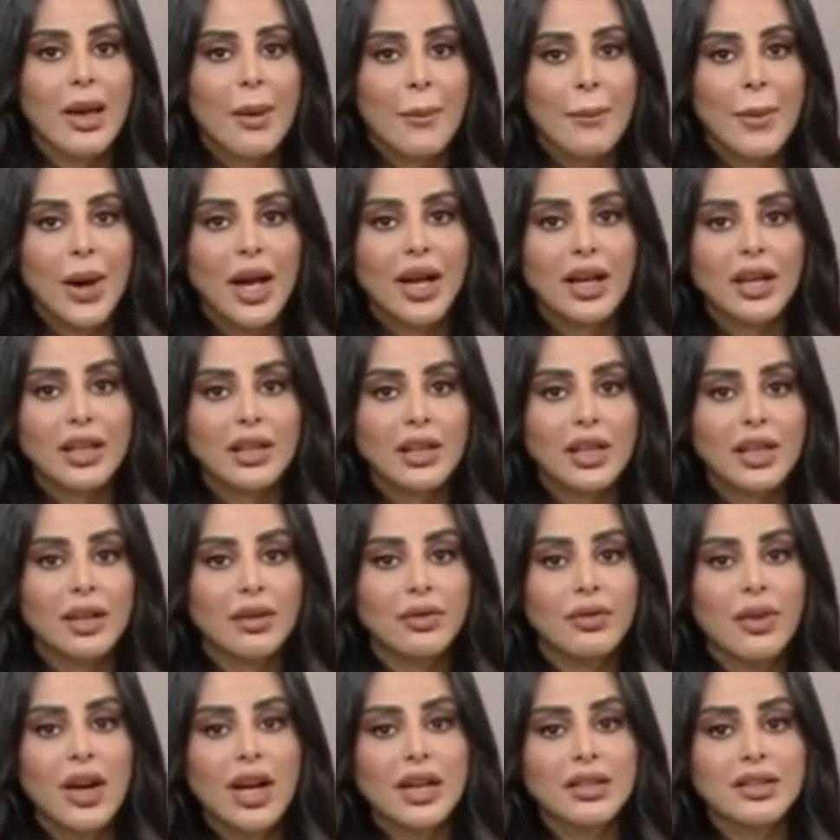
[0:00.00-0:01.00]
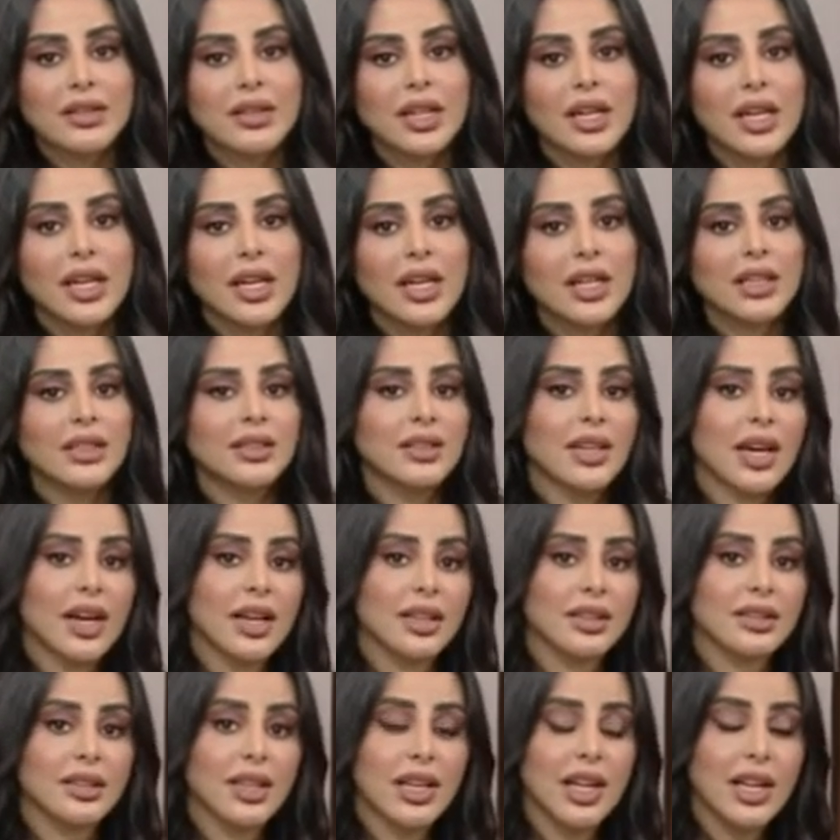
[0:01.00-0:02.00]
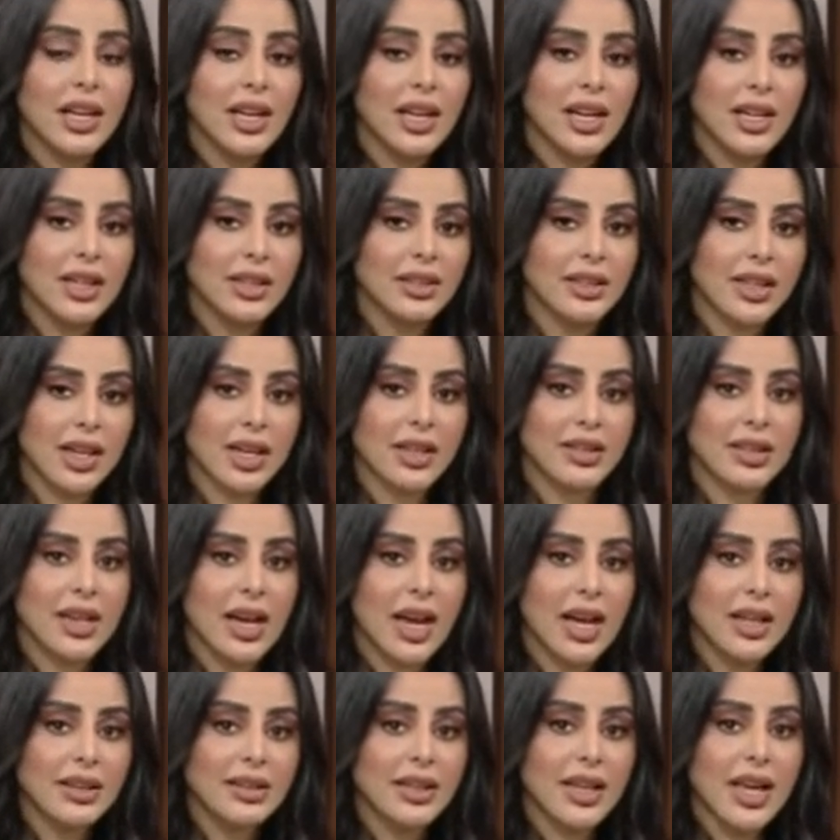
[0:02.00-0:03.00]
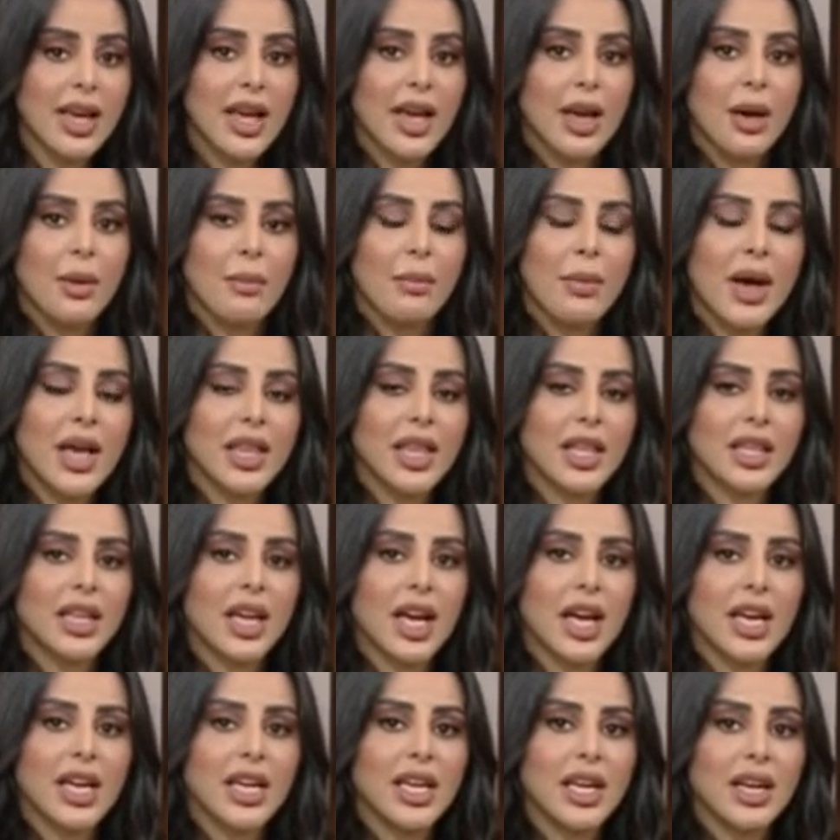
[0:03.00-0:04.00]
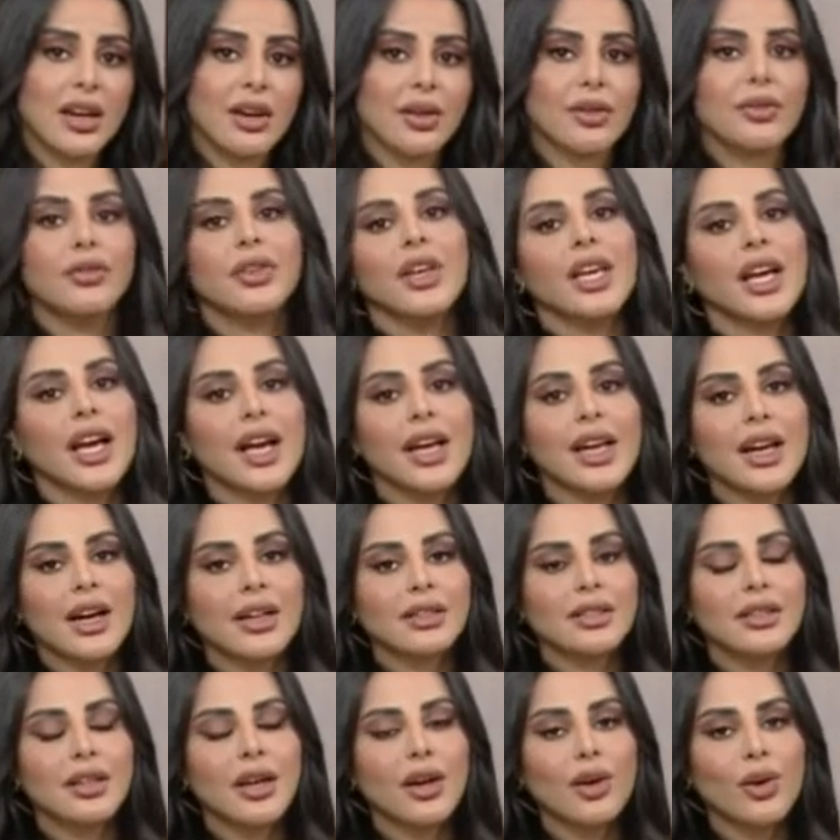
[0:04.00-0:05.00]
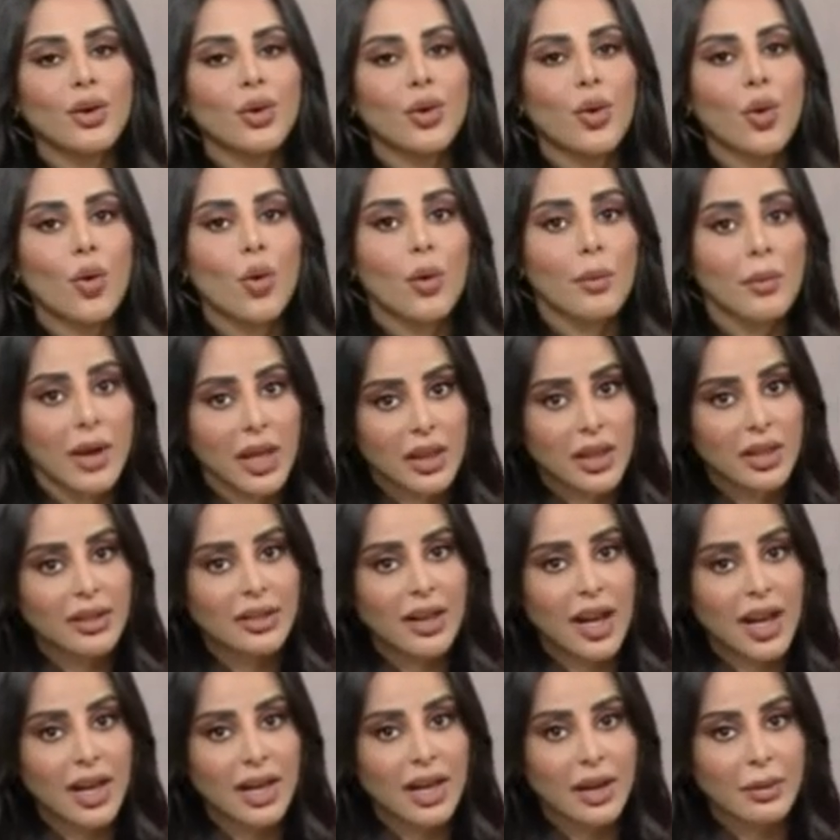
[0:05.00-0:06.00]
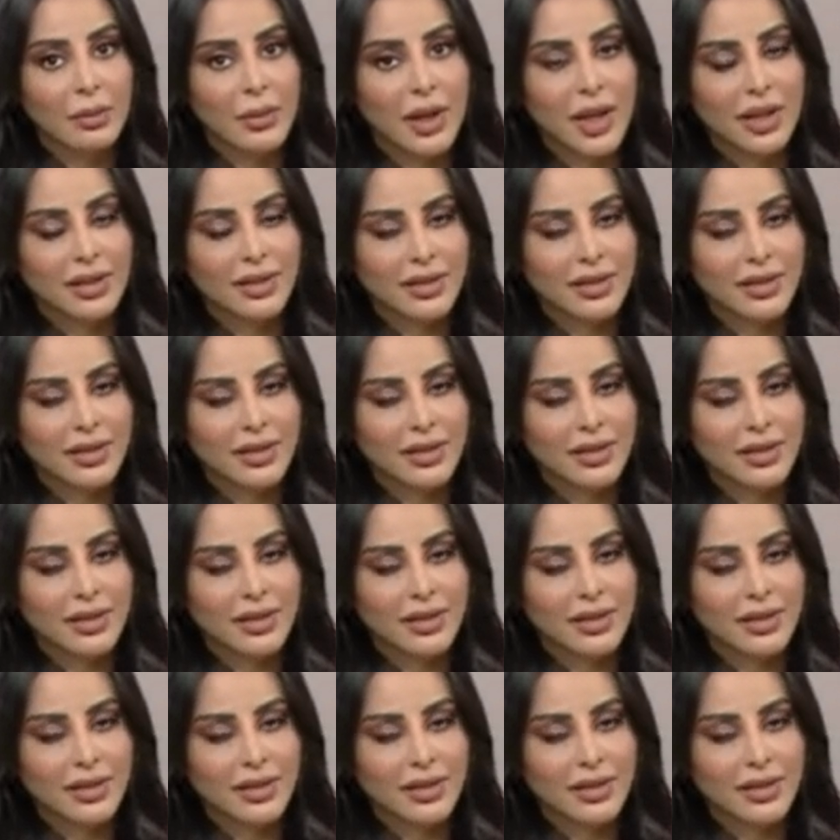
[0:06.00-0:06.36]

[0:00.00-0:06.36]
بعد الفاصل انتهت الاحترازات ماذا تغير في حياتنا وماذا تعلمنا